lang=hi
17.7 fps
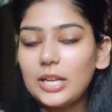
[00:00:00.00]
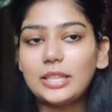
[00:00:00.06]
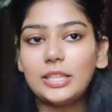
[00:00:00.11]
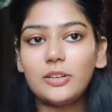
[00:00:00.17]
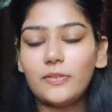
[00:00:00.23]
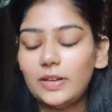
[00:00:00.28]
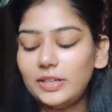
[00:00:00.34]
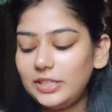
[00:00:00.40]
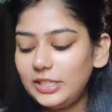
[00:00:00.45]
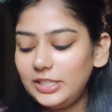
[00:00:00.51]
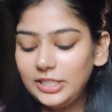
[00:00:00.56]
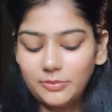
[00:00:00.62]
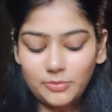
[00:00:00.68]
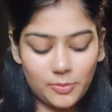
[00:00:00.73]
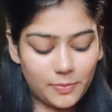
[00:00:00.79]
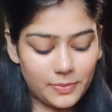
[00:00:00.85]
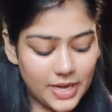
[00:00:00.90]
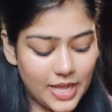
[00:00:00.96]
आप लोग ज़्यादा
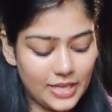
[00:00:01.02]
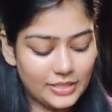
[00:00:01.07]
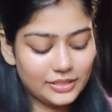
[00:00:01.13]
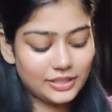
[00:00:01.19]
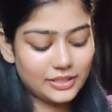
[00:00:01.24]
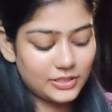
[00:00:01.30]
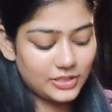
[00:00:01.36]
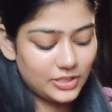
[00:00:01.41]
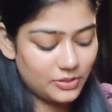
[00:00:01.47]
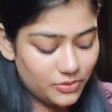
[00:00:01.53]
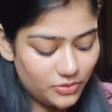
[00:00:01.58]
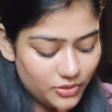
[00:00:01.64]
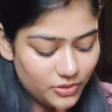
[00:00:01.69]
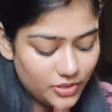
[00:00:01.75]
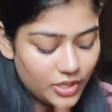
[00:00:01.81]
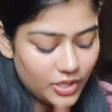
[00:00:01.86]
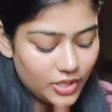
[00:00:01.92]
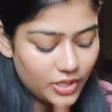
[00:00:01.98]
क्वांटिटी में बना
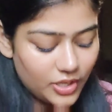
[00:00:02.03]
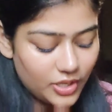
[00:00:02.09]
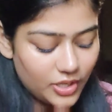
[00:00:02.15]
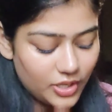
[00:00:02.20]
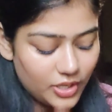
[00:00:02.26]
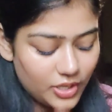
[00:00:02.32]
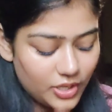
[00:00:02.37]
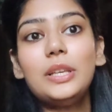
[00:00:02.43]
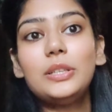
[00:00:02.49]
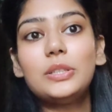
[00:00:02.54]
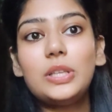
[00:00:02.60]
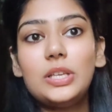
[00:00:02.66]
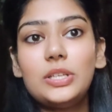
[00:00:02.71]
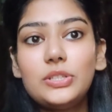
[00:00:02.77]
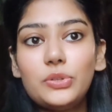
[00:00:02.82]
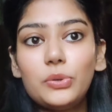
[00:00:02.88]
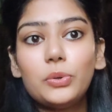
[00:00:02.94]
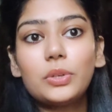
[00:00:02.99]
सकते हो
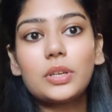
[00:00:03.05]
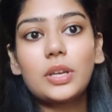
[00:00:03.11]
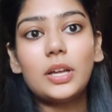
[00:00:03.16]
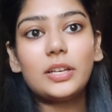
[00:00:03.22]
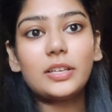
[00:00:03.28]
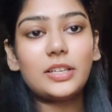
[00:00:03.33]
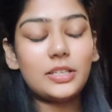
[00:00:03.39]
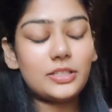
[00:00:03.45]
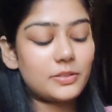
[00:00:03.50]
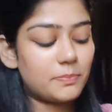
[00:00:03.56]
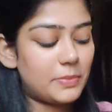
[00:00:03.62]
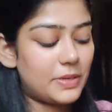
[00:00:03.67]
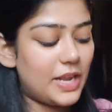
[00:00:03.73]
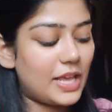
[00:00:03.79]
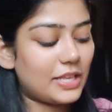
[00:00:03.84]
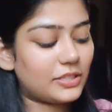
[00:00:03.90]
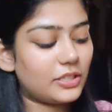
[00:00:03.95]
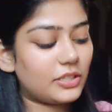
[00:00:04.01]
इसे स्टोर करके
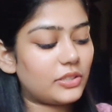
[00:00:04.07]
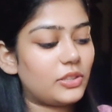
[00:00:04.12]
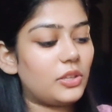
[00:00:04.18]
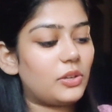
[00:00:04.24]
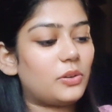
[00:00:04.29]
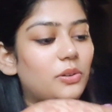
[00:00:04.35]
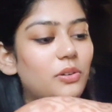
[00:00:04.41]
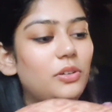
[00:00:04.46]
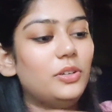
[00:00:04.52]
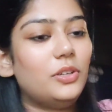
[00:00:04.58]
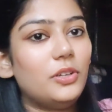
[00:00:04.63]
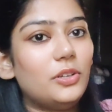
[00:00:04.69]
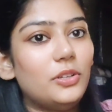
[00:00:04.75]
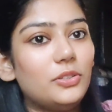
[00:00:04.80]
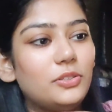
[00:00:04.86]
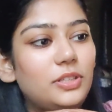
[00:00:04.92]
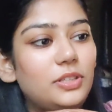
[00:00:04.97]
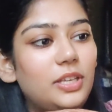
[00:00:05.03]
बना सकते हो
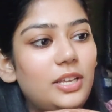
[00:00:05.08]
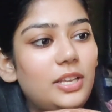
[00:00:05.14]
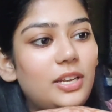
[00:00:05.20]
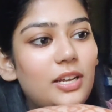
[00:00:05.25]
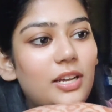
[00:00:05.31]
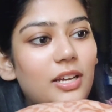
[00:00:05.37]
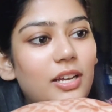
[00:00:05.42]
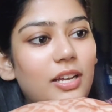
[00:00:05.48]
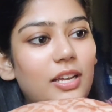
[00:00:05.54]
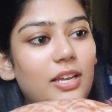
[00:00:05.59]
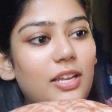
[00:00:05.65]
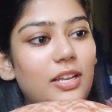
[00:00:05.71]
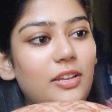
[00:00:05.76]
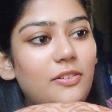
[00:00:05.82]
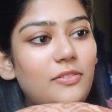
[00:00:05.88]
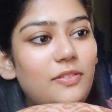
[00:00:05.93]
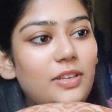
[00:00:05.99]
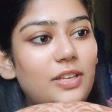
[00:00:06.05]
तो ये रहा
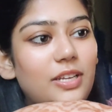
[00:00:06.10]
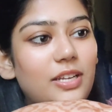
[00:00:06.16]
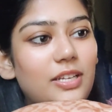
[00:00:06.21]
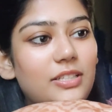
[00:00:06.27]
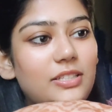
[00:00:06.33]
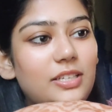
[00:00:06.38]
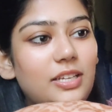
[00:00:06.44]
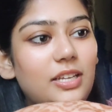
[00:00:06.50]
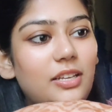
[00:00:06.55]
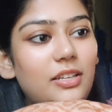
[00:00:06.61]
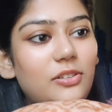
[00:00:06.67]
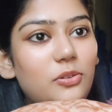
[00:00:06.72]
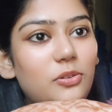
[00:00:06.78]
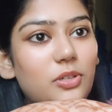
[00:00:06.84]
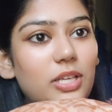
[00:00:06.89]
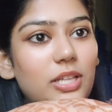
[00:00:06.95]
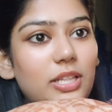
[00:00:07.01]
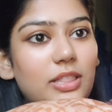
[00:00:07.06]
एलोवेरा जेल
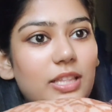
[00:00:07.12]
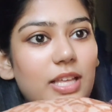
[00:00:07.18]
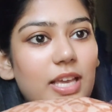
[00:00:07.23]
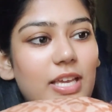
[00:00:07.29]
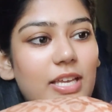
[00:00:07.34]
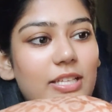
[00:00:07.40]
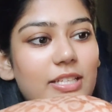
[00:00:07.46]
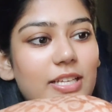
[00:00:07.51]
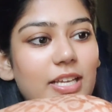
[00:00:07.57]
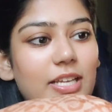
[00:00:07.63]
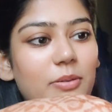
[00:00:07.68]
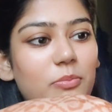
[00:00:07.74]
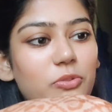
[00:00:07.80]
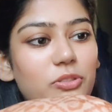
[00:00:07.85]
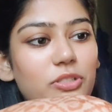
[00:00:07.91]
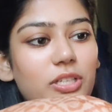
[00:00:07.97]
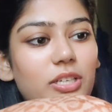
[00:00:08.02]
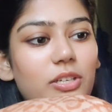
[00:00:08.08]
जो कि इतना ही चाहिए
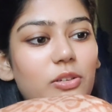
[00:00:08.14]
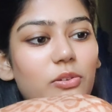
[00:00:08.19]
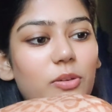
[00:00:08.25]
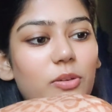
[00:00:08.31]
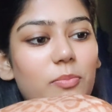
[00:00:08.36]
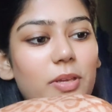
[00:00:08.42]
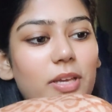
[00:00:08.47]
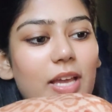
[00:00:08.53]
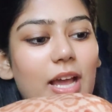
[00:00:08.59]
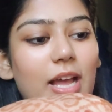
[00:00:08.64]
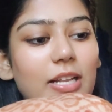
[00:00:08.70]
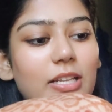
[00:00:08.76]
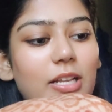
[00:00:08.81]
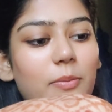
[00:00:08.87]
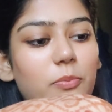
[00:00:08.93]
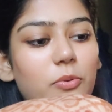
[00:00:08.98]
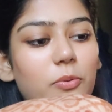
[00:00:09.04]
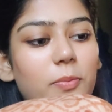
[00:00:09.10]
मुझे क्योंकि मैं आज
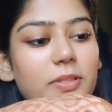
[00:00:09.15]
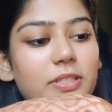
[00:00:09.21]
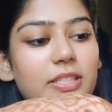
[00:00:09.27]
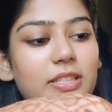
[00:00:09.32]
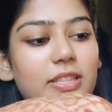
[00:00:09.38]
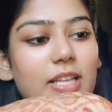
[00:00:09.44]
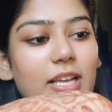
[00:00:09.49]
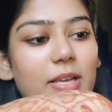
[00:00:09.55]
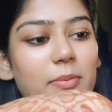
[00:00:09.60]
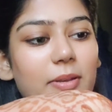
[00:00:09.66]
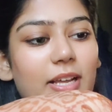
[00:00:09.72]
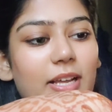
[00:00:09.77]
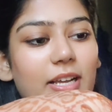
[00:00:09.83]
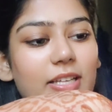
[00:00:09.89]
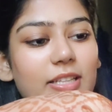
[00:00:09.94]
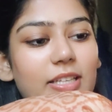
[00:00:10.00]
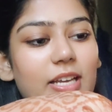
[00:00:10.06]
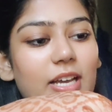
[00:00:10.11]
आपको बस इतना ही बना
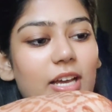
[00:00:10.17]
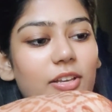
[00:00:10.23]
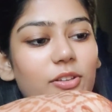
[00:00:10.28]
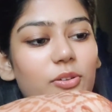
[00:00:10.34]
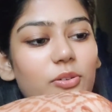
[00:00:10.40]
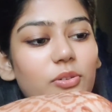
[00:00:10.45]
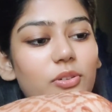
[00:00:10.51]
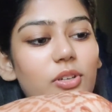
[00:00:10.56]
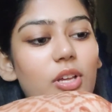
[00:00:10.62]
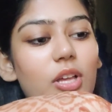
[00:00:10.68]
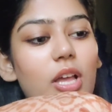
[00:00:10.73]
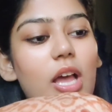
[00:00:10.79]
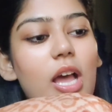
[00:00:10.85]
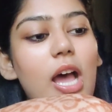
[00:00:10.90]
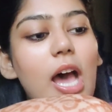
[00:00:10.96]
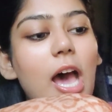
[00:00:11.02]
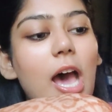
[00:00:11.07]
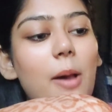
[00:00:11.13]
के दिखा रही हूँ
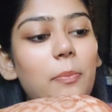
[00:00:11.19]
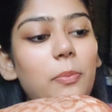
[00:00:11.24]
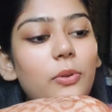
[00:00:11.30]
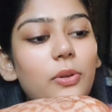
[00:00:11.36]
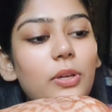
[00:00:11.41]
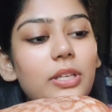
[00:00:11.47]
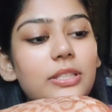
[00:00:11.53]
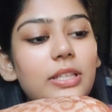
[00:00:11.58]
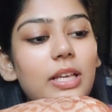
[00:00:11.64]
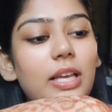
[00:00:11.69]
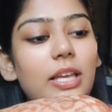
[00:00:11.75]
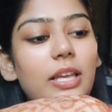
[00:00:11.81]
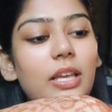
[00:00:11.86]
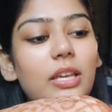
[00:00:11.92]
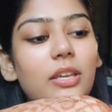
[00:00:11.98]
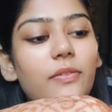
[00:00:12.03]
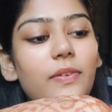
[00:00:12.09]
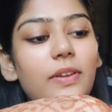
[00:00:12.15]
आप लोग इसे
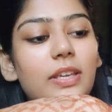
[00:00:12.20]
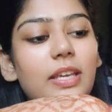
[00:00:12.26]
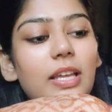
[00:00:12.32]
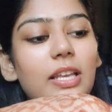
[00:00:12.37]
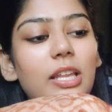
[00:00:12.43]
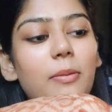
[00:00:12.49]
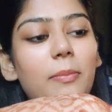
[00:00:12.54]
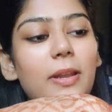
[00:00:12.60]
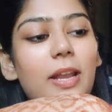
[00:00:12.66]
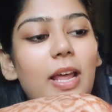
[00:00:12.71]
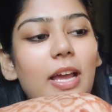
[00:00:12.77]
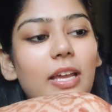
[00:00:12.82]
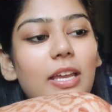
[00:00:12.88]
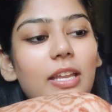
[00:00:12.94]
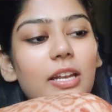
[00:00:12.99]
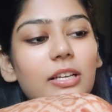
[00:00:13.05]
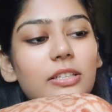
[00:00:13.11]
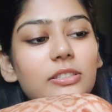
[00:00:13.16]
एक वीक के लिए बना
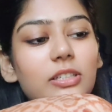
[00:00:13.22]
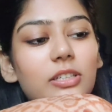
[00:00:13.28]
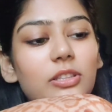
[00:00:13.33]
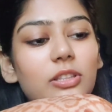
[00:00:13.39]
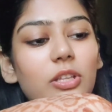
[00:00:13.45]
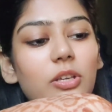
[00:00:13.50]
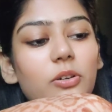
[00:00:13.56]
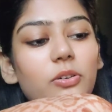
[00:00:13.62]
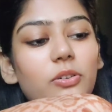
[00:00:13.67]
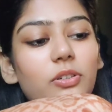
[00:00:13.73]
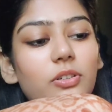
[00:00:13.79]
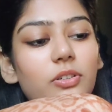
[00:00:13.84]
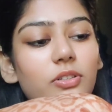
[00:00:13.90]
के रख सकते हो